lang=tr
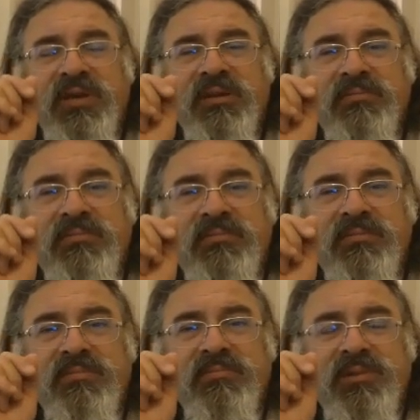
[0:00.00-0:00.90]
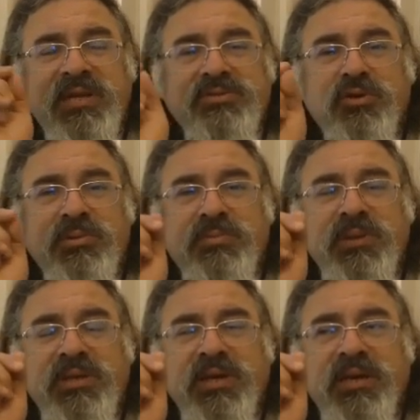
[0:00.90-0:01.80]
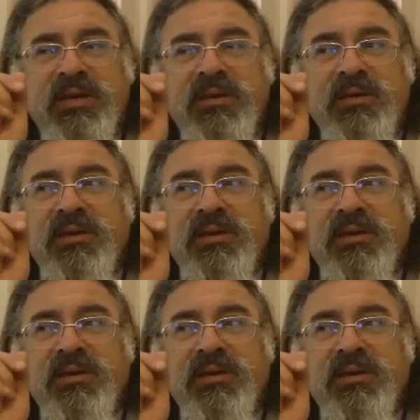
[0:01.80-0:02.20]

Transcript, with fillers: vereyim. Biraz komik bir hikaye.